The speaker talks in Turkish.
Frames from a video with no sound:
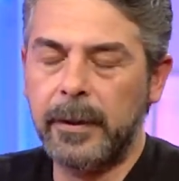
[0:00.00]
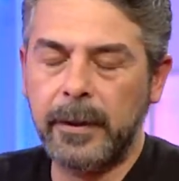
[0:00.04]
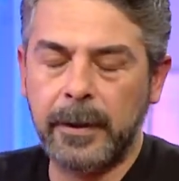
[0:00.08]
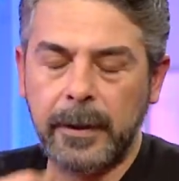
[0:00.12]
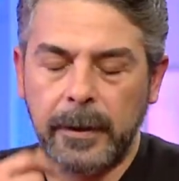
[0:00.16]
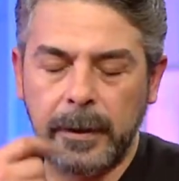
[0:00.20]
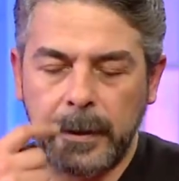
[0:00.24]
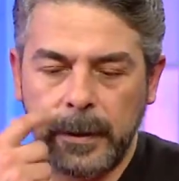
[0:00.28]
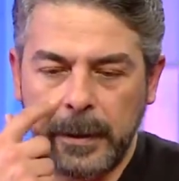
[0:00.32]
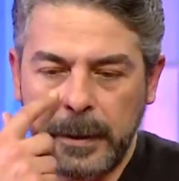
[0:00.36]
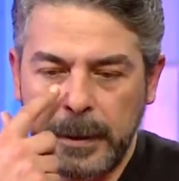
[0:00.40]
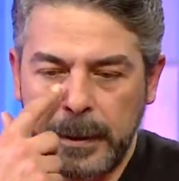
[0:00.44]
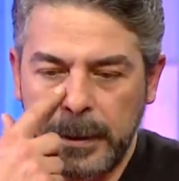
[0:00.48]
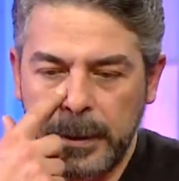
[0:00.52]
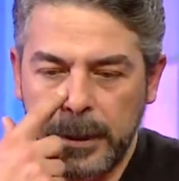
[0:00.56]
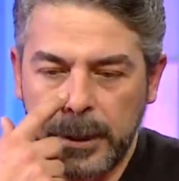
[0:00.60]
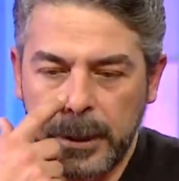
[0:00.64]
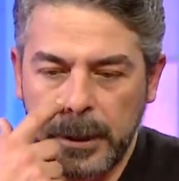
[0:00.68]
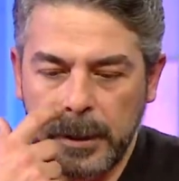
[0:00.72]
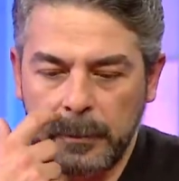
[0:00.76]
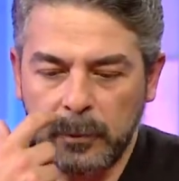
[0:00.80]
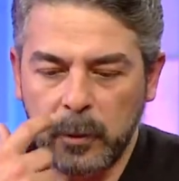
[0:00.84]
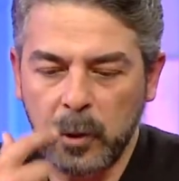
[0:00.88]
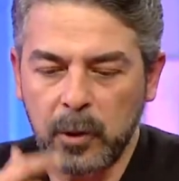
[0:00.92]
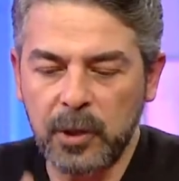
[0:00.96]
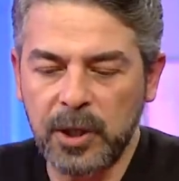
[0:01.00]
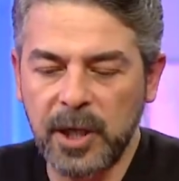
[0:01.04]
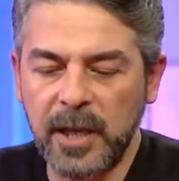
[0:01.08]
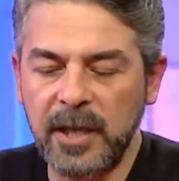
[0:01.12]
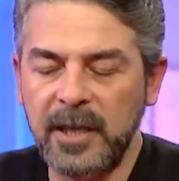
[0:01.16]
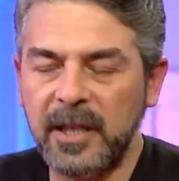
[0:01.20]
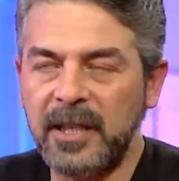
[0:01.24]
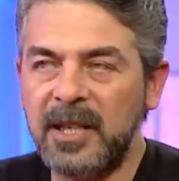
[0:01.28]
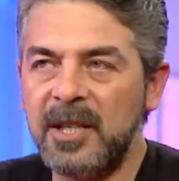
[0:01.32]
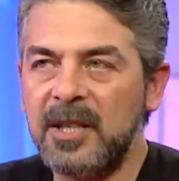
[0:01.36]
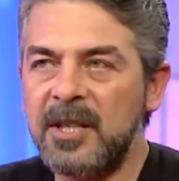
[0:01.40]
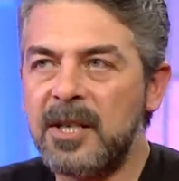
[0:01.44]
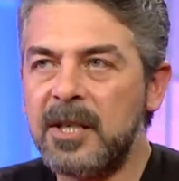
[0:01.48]
Ee, şimdi Böceğin
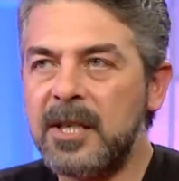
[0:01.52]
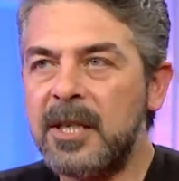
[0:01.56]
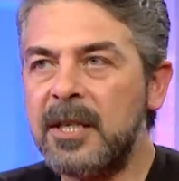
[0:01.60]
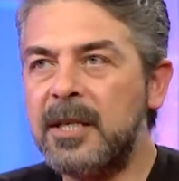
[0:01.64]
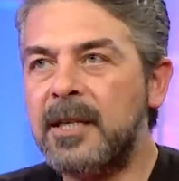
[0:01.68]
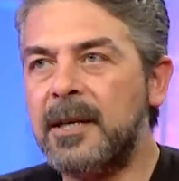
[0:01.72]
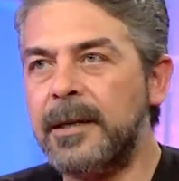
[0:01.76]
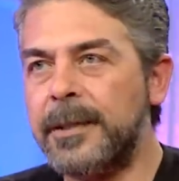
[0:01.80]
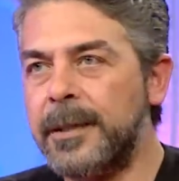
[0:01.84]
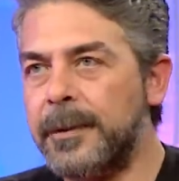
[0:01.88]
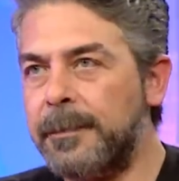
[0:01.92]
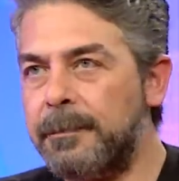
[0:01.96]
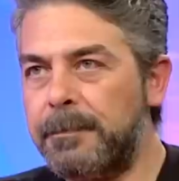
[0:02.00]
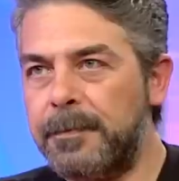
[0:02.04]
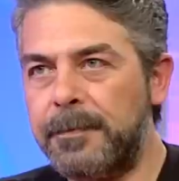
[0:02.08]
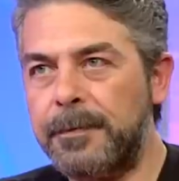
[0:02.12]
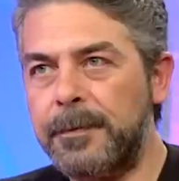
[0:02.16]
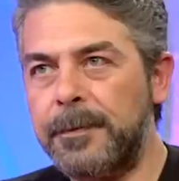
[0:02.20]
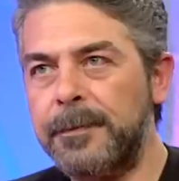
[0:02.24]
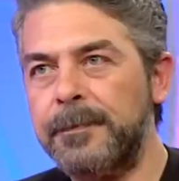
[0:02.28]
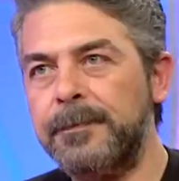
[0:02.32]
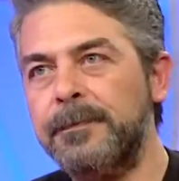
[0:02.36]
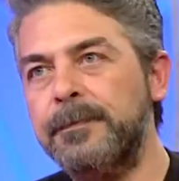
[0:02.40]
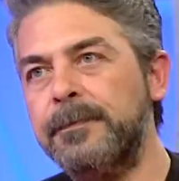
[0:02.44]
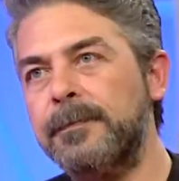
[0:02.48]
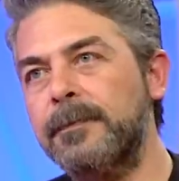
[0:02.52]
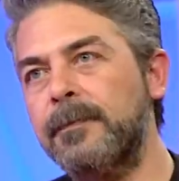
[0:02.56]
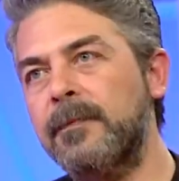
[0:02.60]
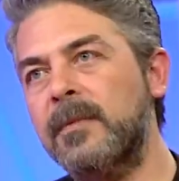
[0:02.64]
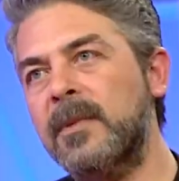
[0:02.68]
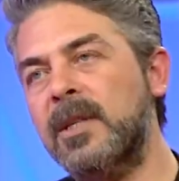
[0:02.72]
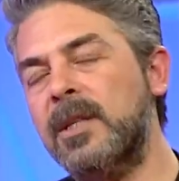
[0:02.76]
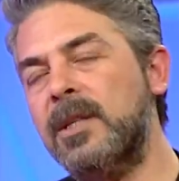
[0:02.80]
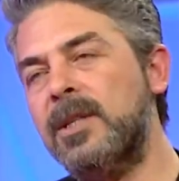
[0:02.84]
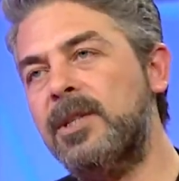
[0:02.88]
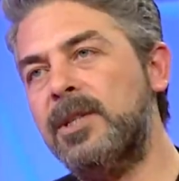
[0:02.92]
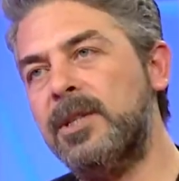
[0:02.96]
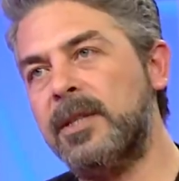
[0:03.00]
ikincisi kayıp
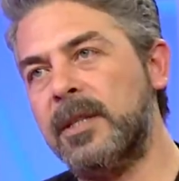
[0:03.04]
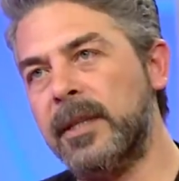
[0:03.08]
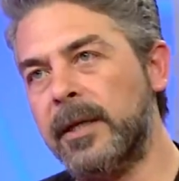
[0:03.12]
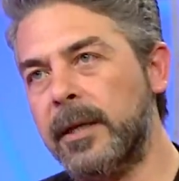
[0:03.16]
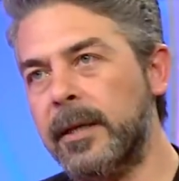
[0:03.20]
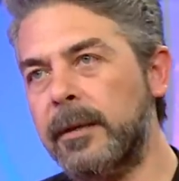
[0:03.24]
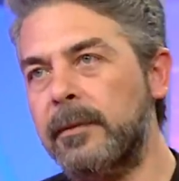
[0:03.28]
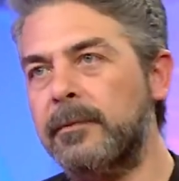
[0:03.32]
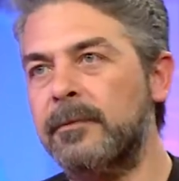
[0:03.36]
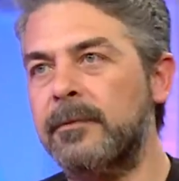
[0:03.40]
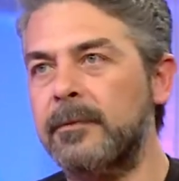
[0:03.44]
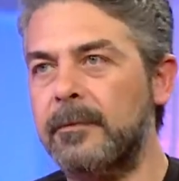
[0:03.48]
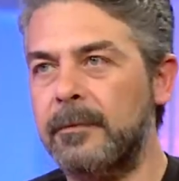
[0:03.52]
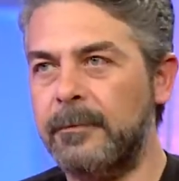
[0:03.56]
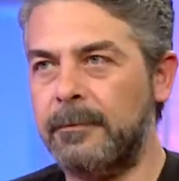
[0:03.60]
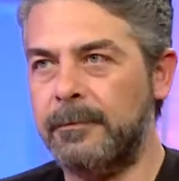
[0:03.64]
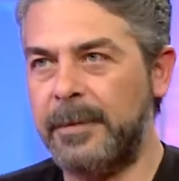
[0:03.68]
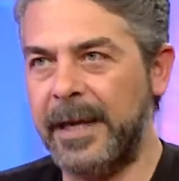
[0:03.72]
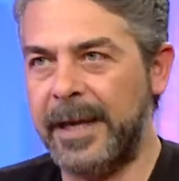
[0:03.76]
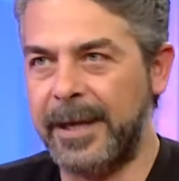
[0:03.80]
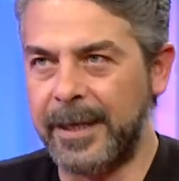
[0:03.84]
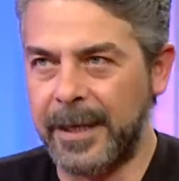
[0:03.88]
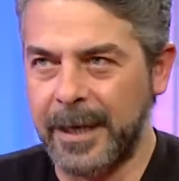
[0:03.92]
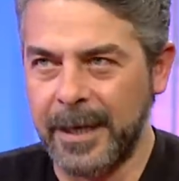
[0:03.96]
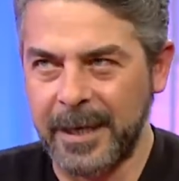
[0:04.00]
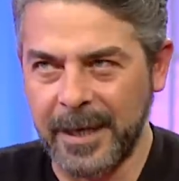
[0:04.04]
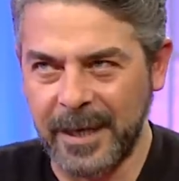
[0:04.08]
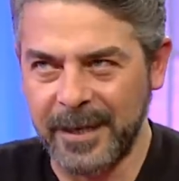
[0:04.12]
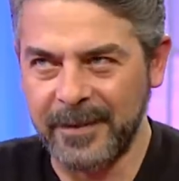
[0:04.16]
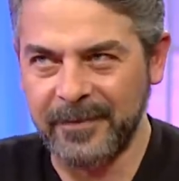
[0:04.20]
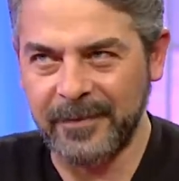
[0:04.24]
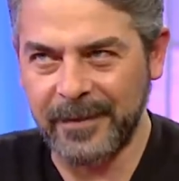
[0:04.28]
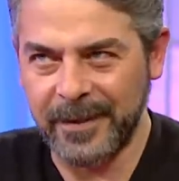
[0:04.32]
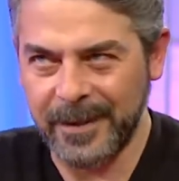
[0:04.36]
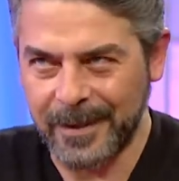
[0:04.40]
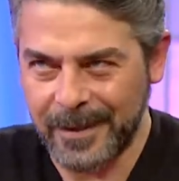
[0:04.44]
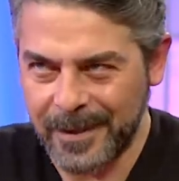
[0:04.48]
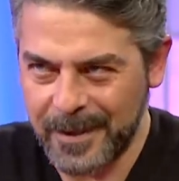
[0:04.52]
işte
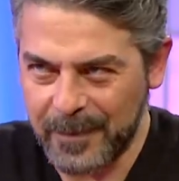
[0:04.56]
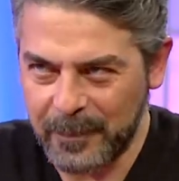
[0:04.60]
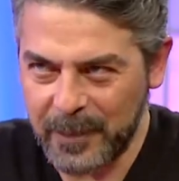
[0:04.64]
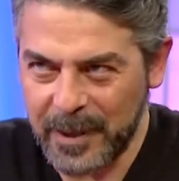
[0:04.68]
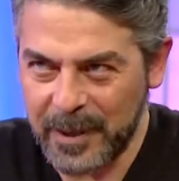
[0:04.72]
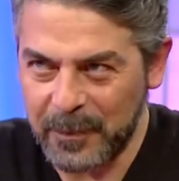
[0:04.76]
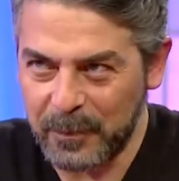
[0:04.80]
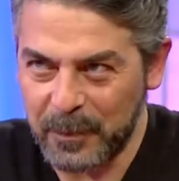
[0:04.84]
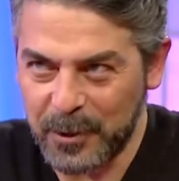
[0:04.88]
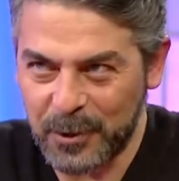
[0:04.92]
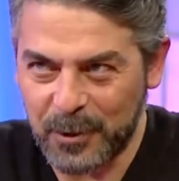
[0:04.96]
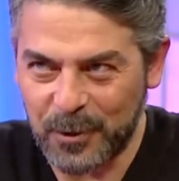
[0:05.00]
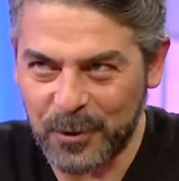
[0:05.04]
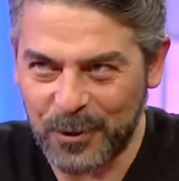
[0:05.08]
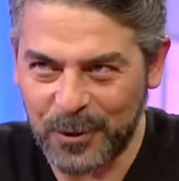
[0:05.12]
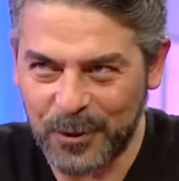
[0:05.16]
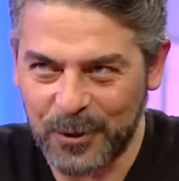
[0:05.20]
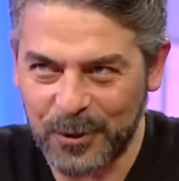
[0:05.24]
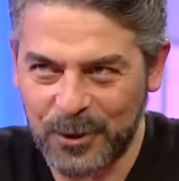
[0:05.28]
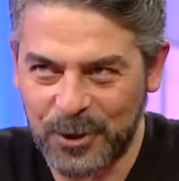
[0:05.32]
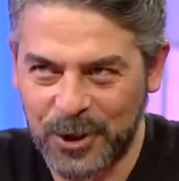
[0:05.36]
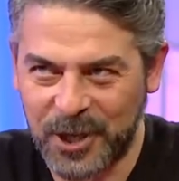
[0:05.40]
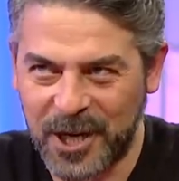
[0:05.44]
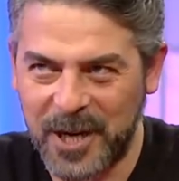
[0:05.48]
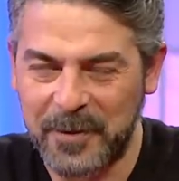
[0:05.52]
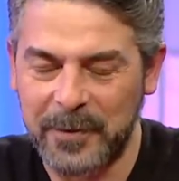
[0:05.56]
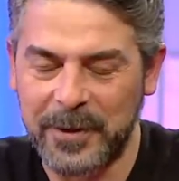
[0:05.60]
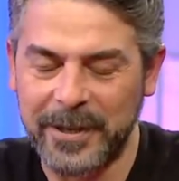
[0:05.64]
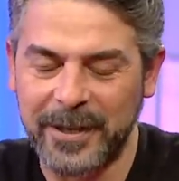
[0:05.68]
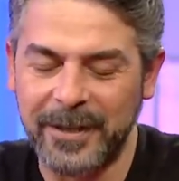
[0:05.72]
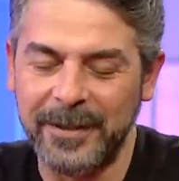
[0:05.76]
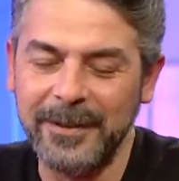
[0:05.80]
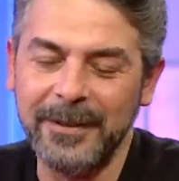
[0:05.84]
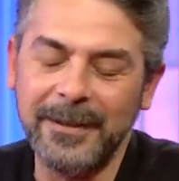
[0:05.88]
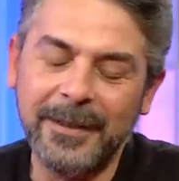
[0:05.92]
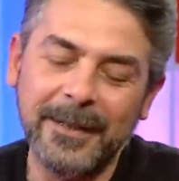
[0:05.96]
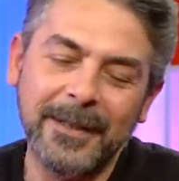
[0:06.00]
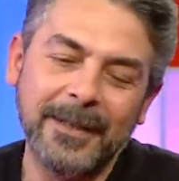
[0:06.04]
beklenen ve hani benim bir çıkamayan. türlü
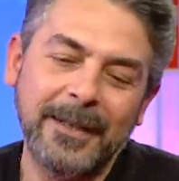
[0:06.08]
çıkamayan.